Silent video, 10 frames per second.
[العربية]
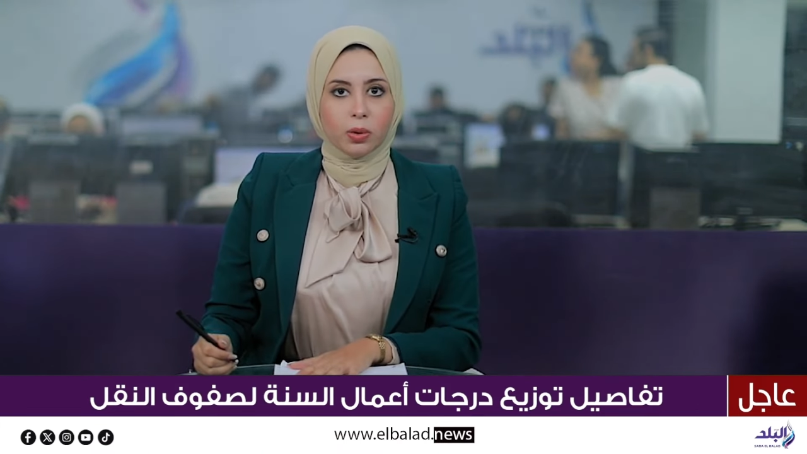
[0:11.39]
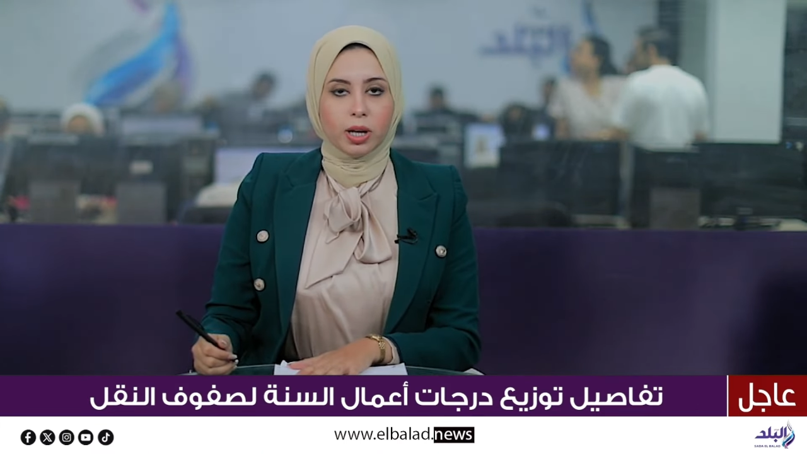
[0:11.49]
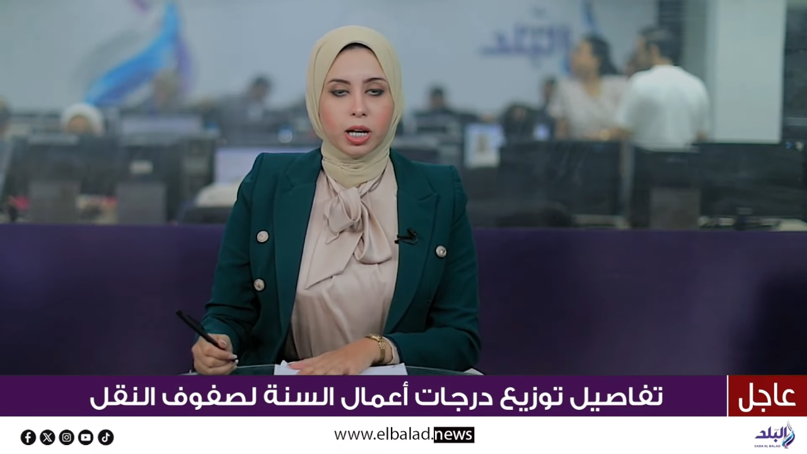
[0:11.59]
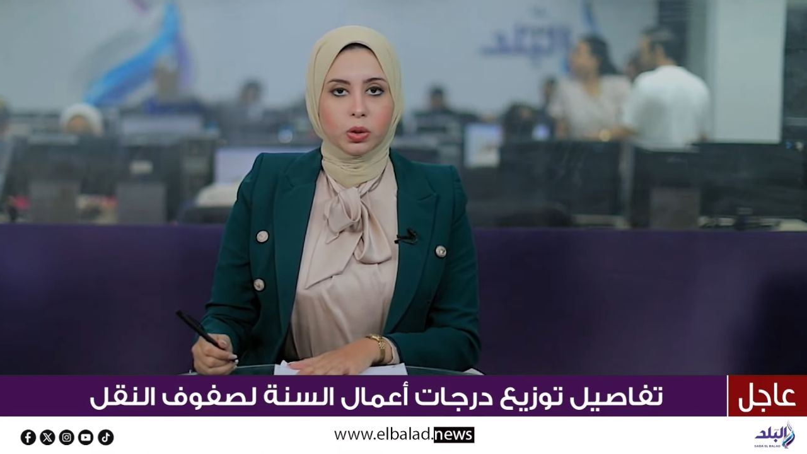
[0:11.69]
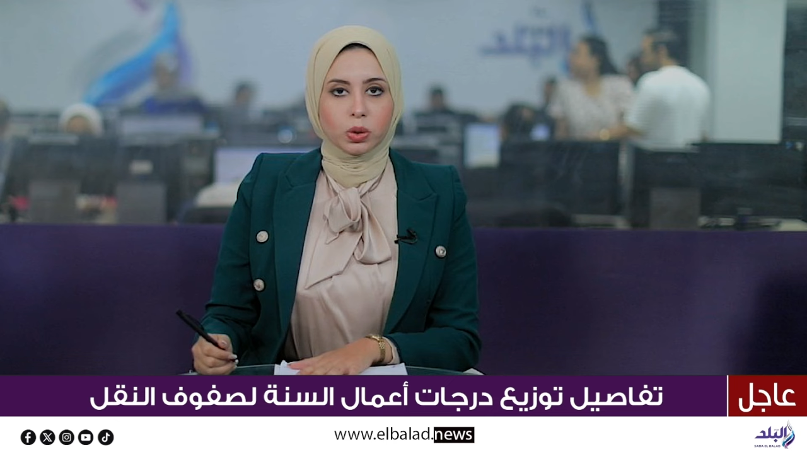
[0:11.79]

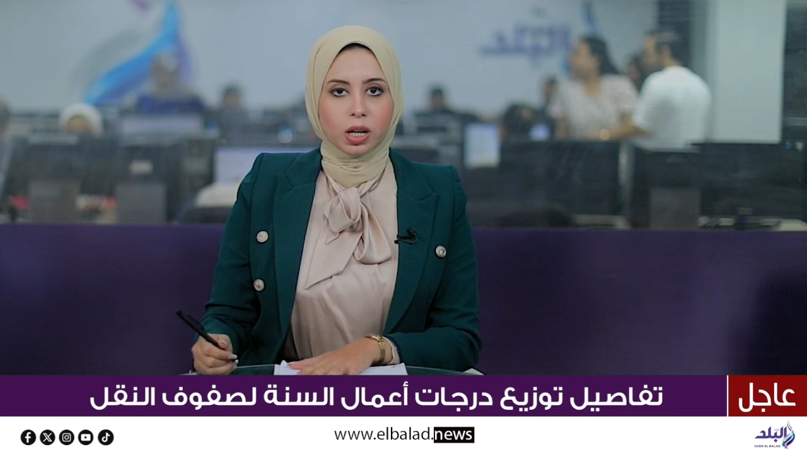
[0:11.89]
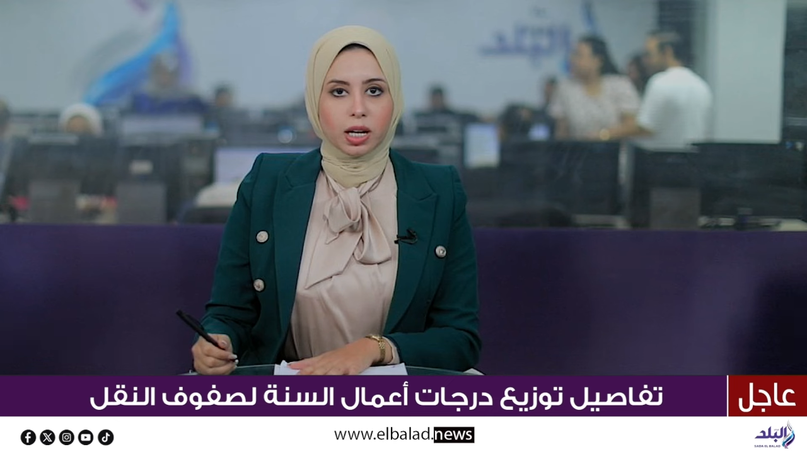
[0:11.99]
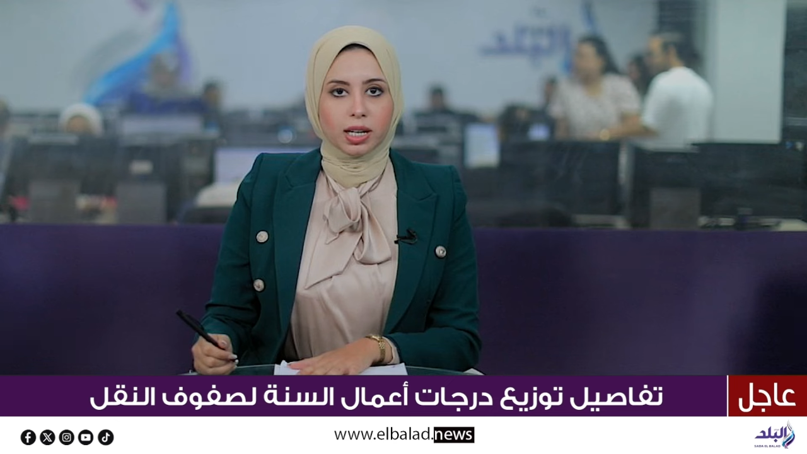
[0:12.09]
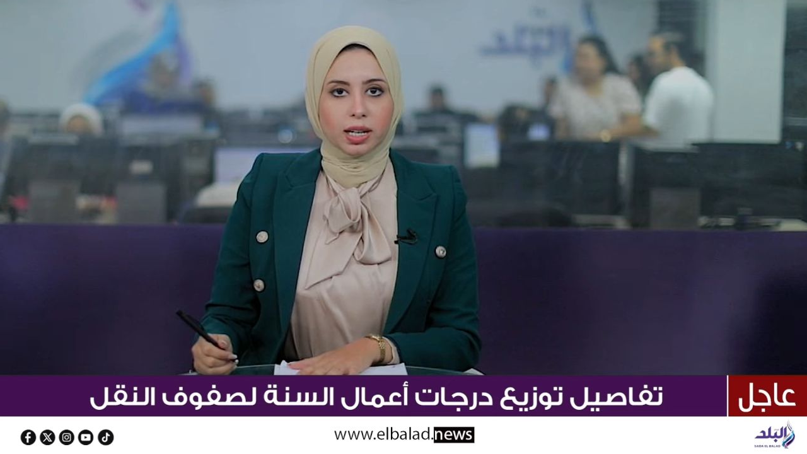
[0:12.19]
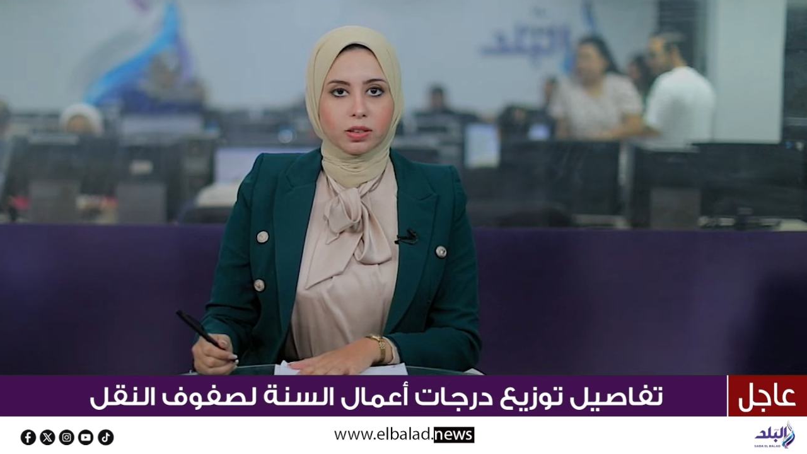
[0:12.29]
ولا
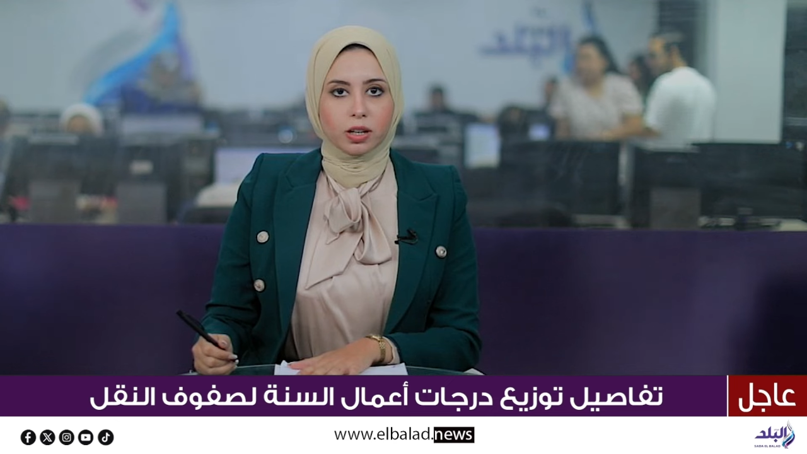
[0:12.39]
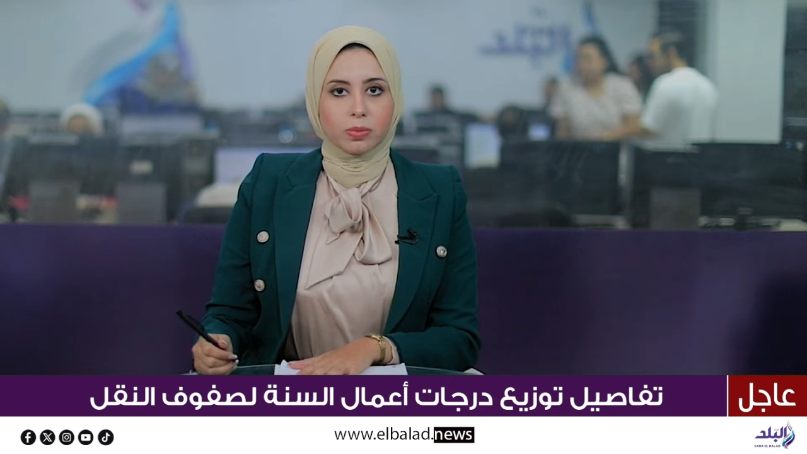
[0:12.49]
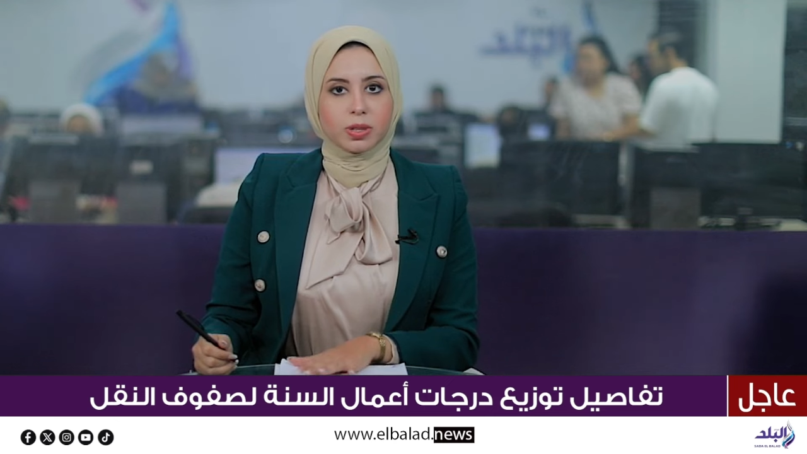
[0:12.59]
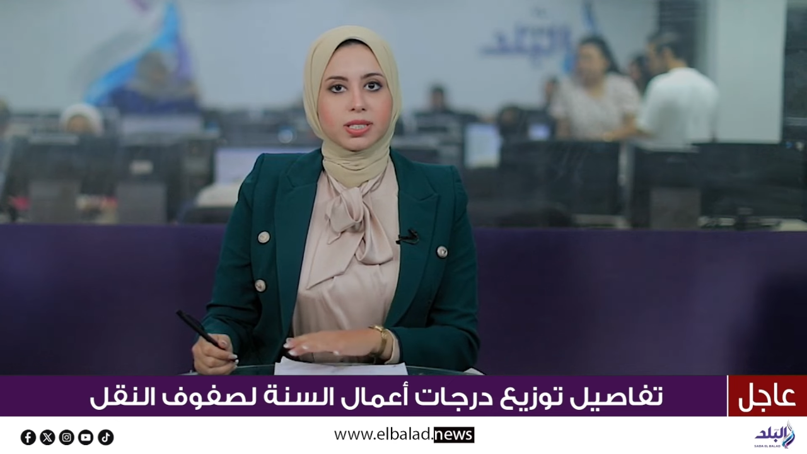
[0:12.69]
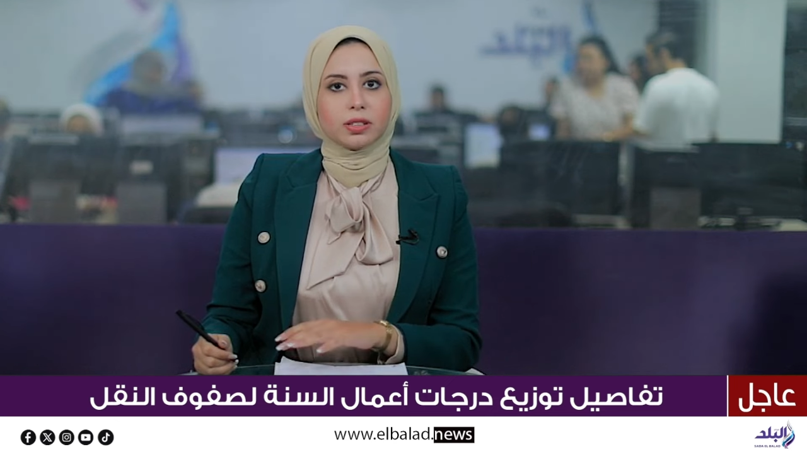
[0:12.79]
ينقل
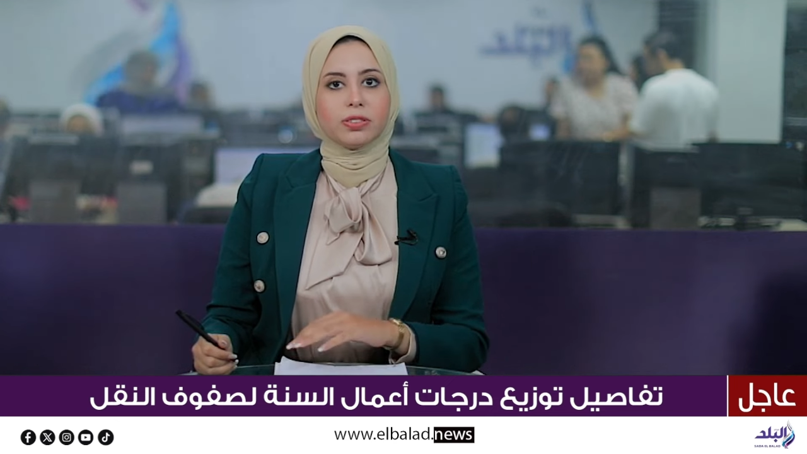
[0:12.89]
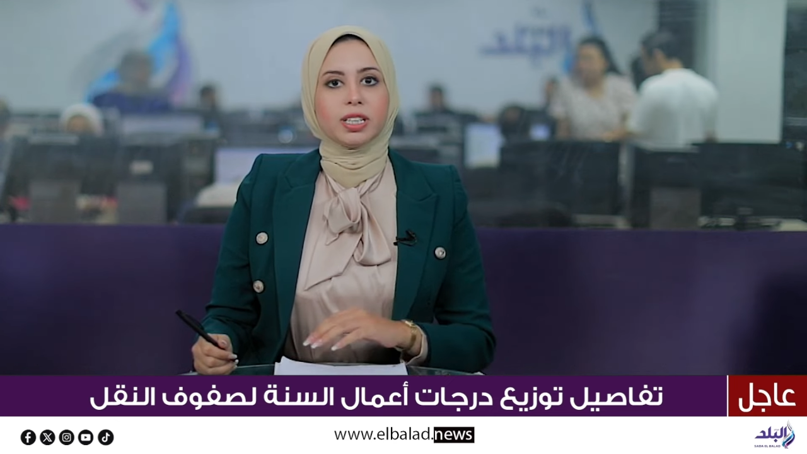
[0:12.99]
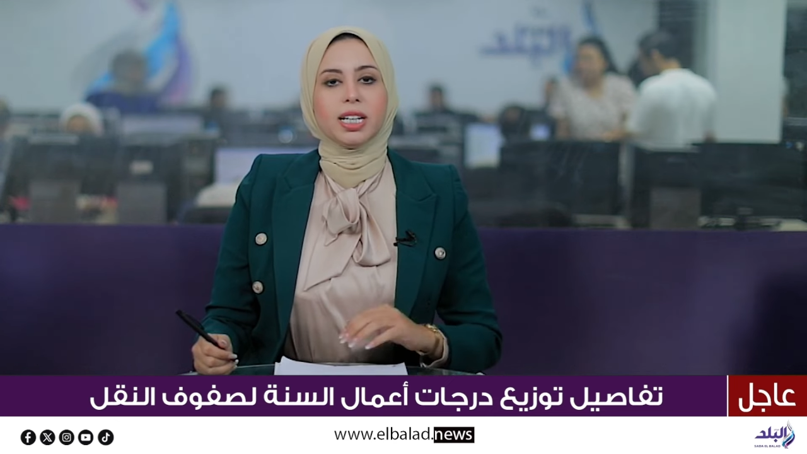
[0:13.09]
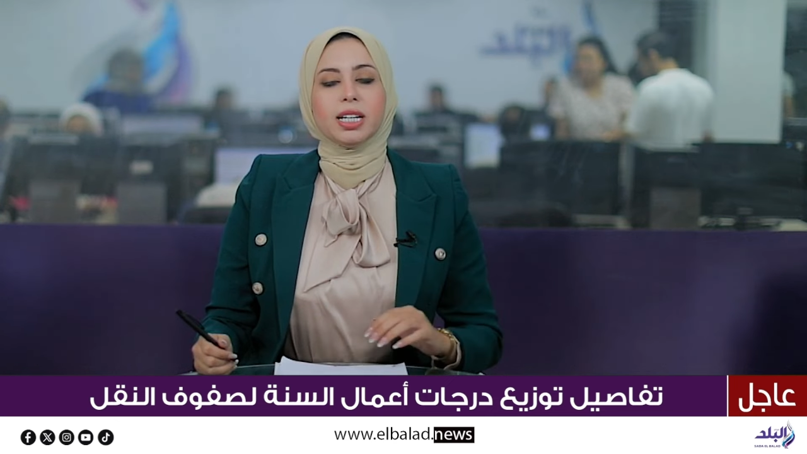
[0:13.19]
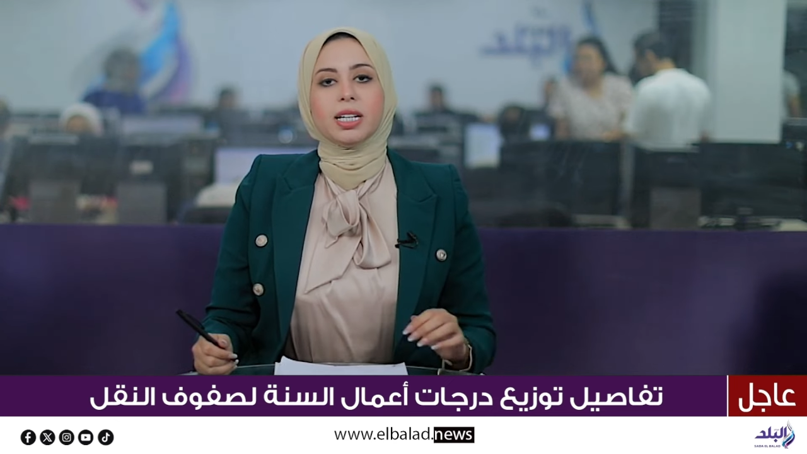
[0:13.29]
الطالب للصف
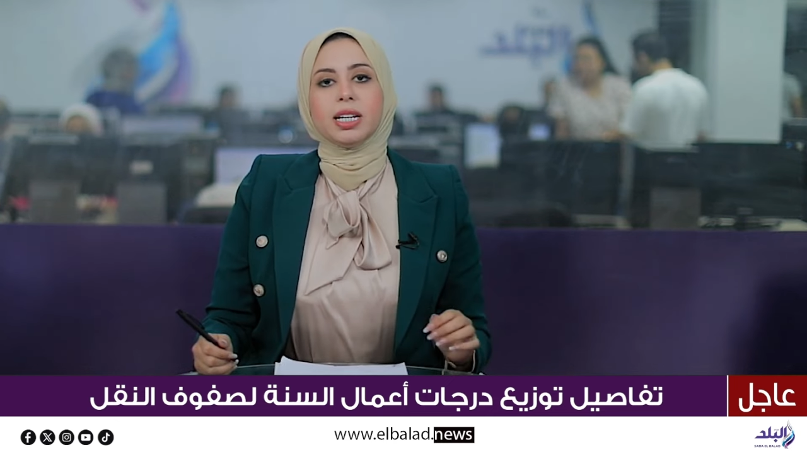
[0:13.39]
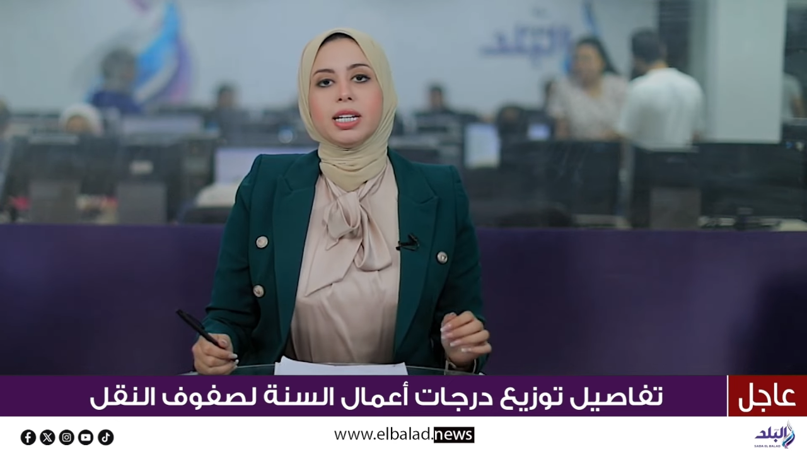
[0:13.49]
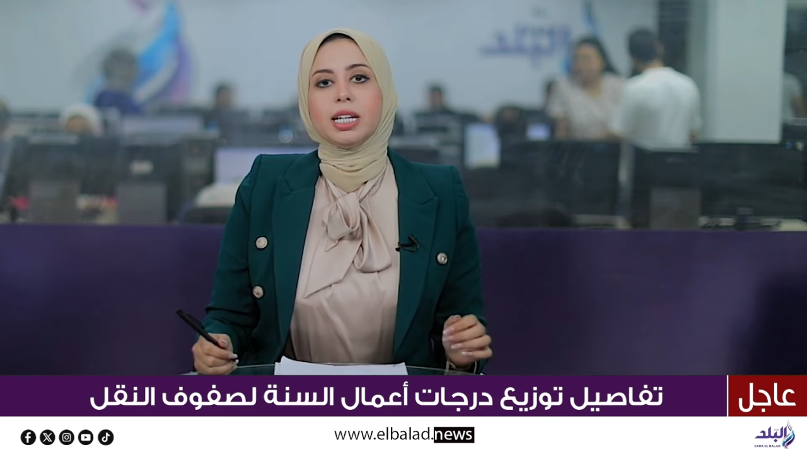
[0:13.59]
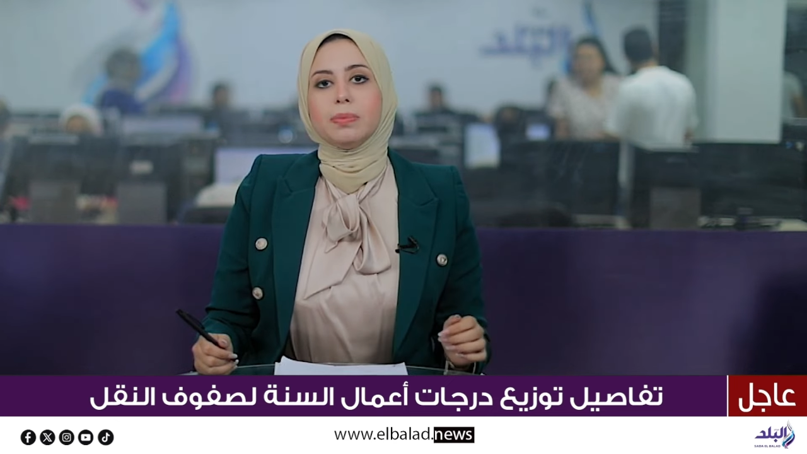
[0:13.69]
الأعلى إلا